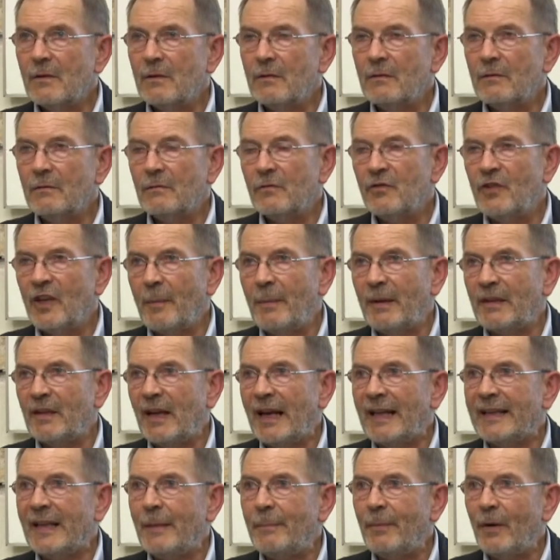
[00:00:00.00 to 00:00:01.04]
je dirais pas dans
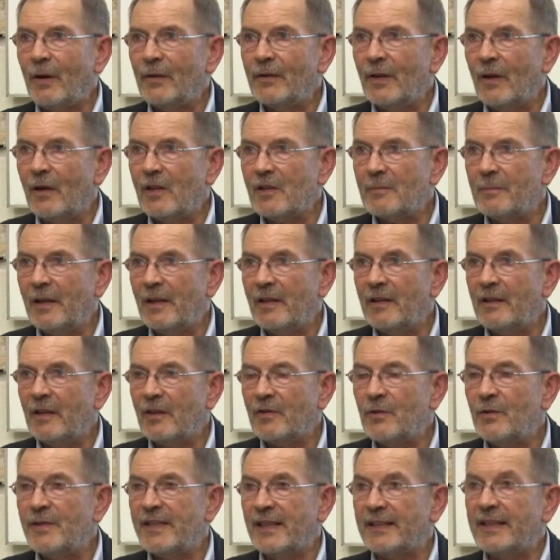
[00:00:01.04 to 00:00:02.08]
la dépendance, mais dans
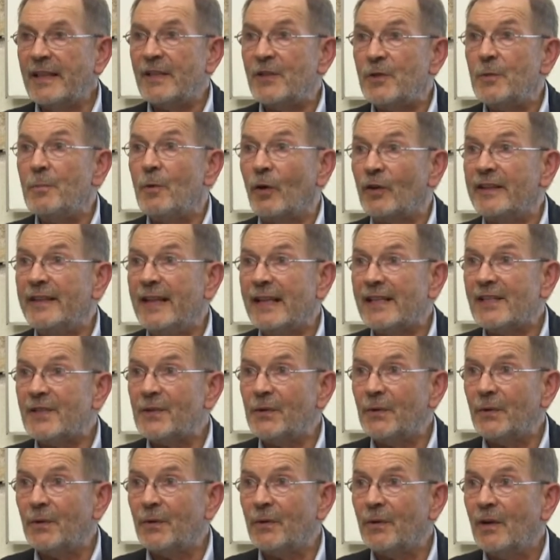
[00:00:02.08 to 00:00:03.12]
une certaine
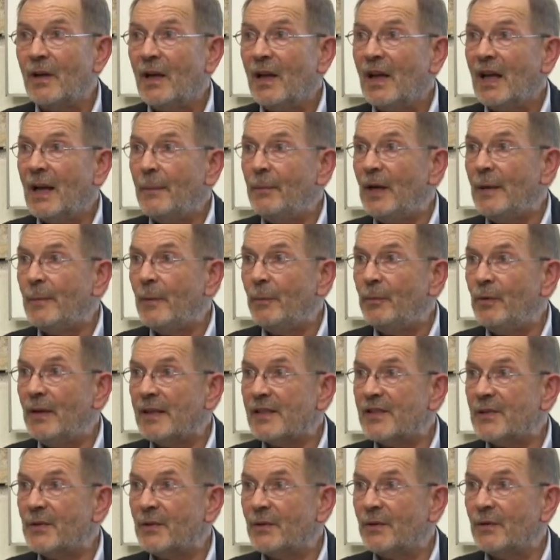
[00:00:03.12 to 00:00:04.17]
subordination un peu des
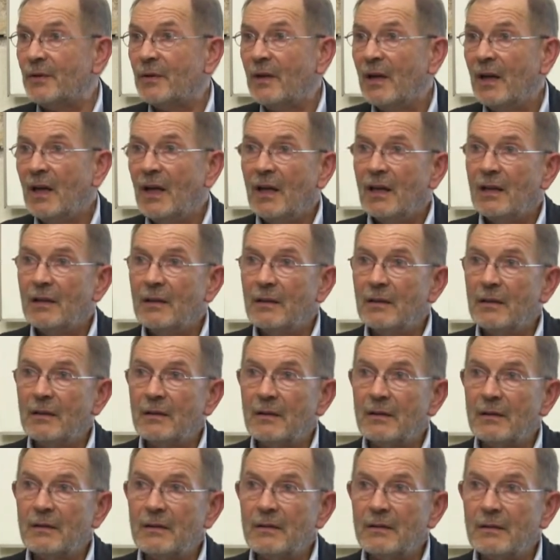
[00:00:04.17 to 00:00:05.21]
populations.
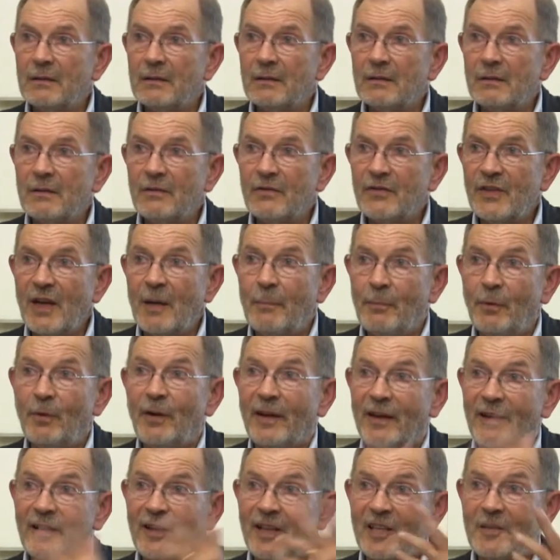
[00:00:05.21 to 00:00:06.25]
Euh, j'ai un peu
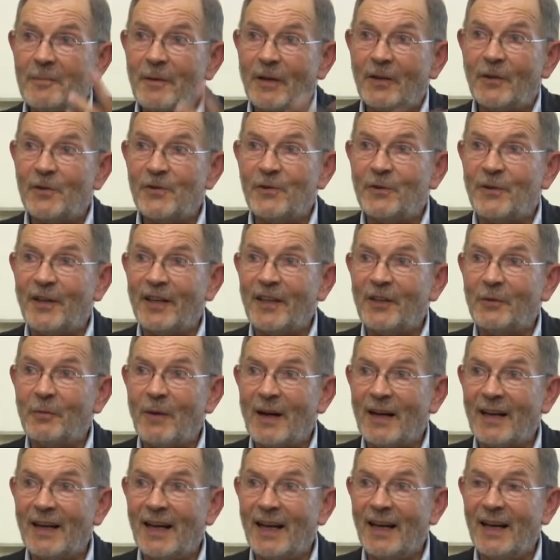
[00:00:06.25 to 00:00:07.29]
l'expérience de ce
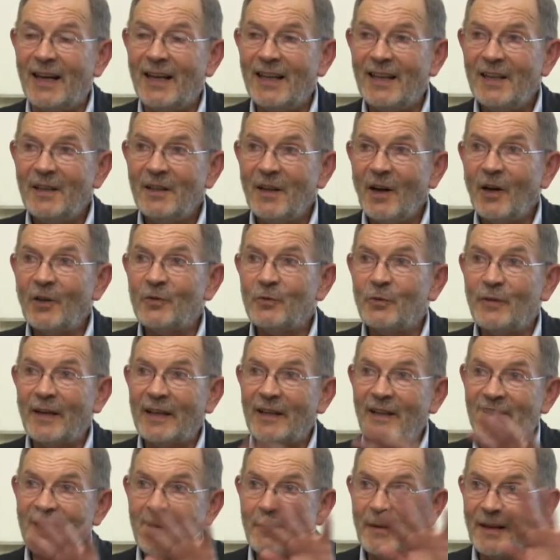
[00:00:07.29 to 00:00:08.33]
territoire-là, en tout cas
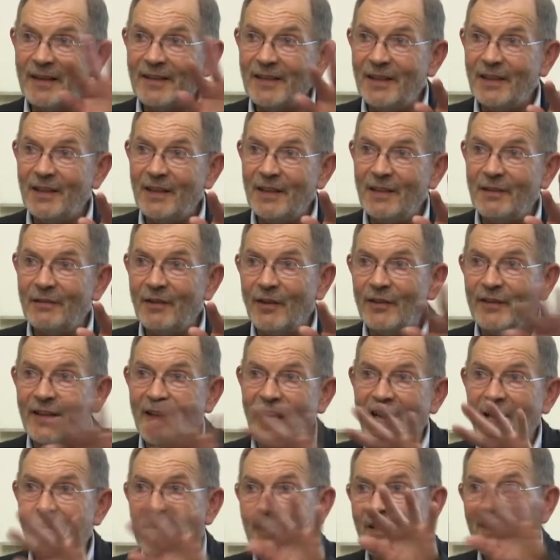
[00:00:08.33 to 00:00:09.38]
dans sa partie
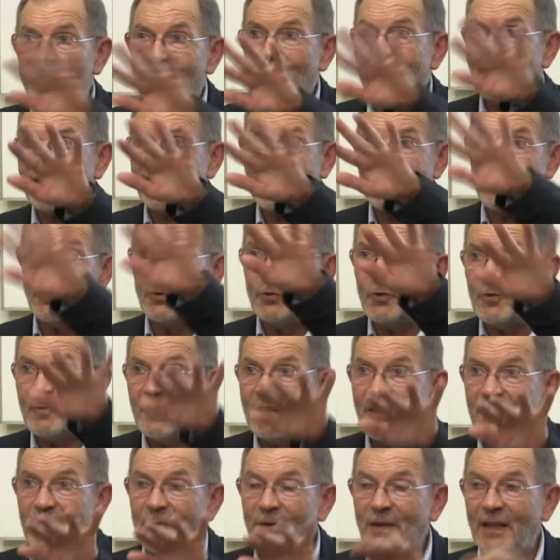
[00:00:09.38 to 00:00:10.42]
vendéenne, mais tout ça, ça se touche bien
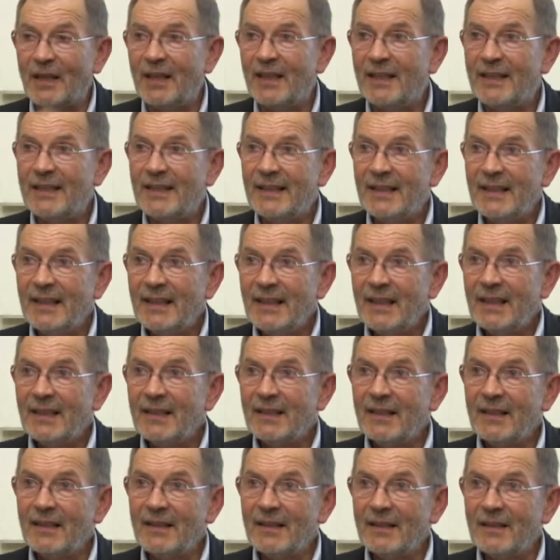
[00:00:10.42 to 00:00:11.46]
sûr. Hein.
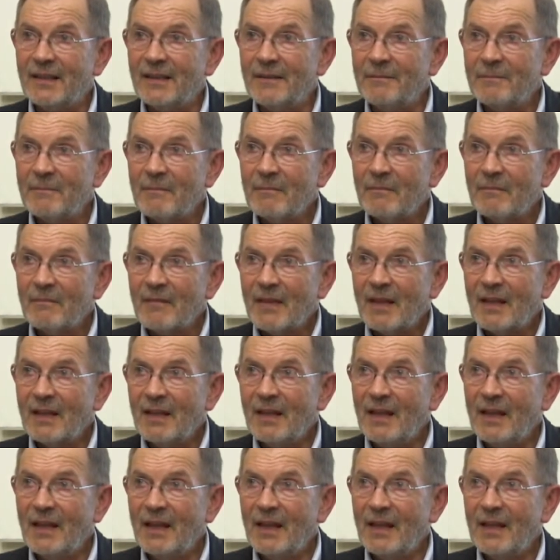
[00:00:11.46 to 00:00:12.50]
Euh,
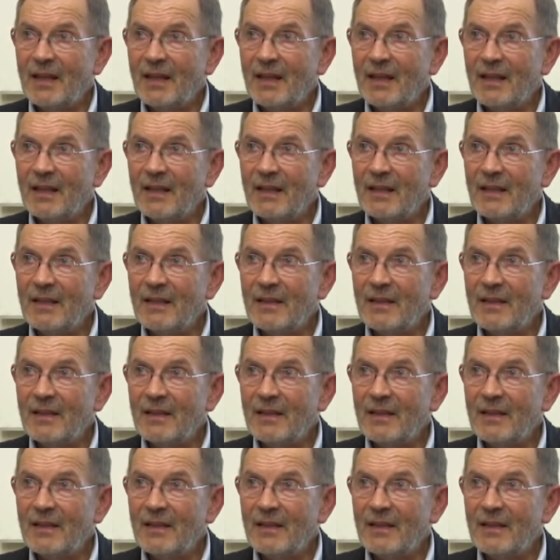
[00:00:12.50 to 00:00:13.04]
et